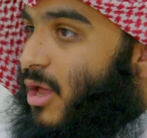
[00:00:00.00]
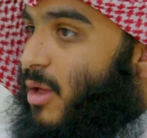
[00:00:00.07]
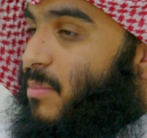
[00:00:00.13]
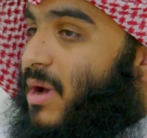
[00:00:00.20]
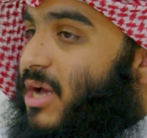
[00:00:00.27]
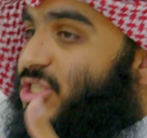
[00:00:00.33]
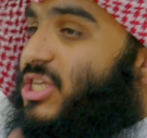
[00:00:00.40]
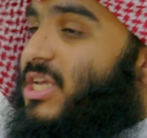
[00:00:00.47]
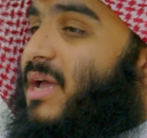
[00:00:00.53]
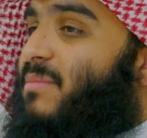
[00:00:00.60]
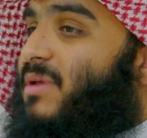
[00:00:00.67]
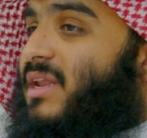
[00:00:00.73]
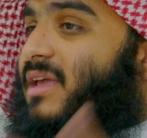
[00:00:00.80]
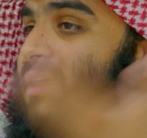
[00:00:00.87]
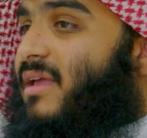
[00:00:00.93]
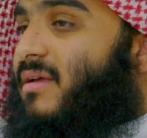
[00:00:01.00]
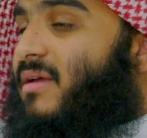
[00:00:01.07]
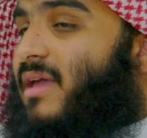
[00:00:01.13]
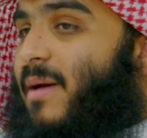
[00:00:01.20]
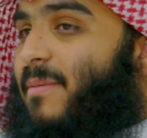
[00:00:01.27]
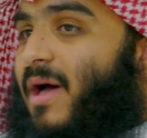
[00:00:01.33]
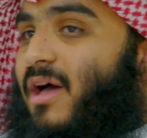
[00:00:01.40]
معصيه من
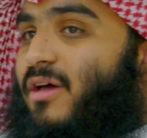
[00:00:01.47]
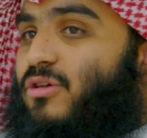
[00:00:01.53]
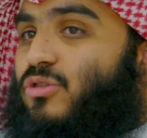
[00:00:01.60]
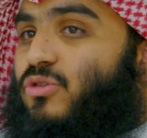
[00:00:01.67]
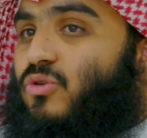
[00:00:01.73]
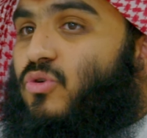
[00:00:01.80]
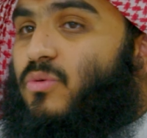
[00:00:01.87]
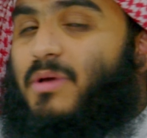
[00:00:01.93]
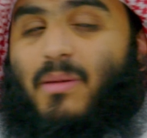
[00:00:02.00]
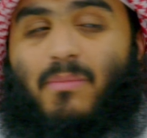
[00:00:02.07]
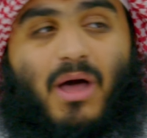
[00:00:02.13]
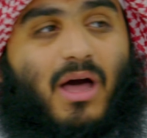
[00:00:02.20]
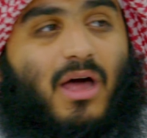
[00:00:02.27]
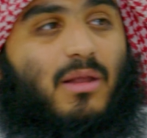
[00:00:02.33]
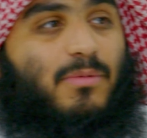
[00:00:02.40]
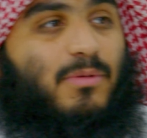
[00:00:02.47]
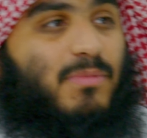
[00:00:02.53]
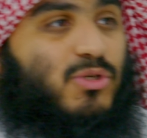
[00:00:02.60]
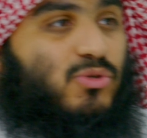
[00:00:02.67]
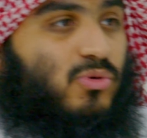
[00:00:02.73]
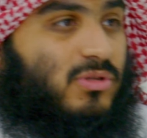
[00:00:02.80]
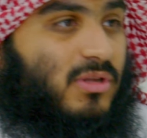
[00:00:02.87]
كبائر الذنوب كما قال ابن
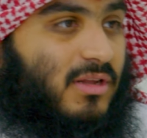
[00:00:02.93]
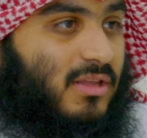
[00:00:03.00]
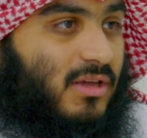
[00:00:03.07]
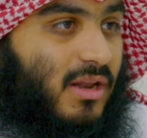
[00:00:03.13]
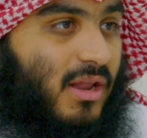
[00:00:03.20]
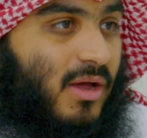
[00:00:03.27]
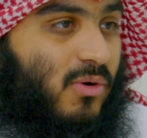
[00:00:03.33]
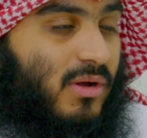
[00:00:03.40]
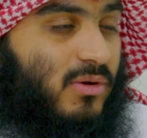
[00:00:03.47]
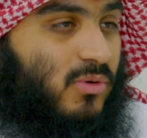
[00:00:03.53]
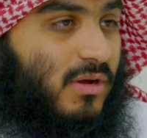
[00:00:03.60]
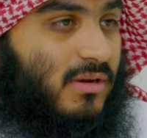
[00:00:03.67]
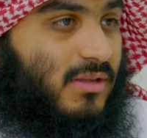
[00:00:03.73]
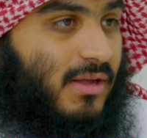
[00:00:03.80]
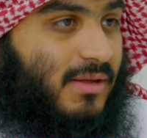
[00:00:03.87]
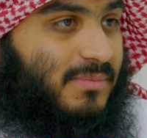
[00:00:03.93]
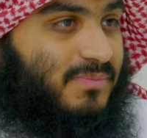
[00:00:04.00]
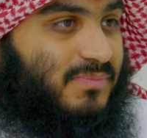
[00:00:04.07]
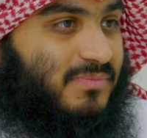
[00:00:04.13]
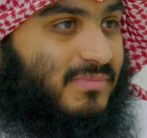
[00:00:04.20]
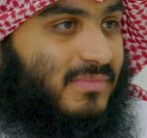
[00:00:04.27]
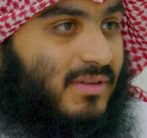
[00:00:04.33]
مسعود رضي الله عنه وارضاه
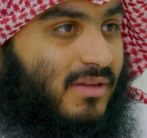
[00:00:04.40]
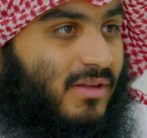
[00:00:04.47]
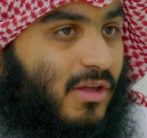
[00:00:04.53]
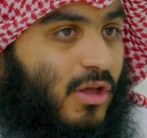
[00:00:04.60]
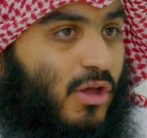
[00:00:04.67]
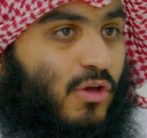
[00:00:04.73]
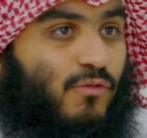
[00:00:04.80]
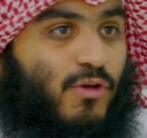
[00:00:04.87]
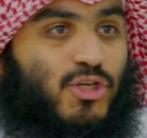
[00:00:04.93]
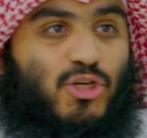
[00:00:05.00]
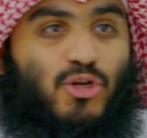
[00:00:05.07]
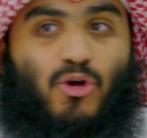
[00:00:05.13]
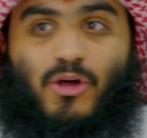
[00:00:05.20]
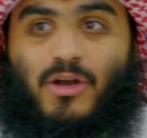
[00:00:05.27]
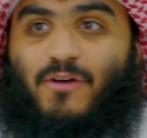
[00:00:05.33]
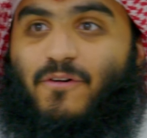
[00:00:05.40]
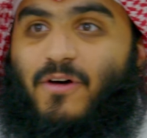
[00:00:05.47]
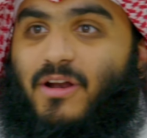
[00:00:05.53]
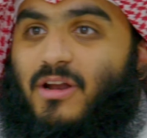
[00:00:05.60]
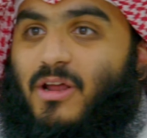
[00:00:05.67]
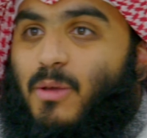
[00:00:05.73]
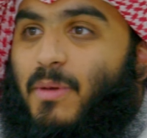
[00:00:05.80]
فشلون
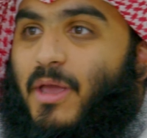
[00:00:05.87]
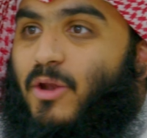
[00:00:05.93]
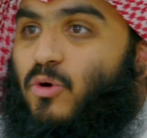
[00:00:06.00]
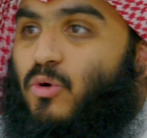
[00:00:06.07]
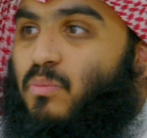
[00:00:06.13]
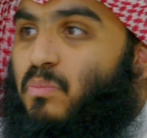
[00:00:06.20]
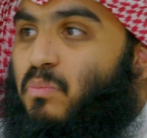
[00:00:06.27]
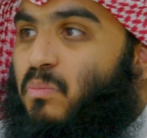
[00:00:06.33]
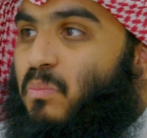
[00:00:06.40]
افرق بينهم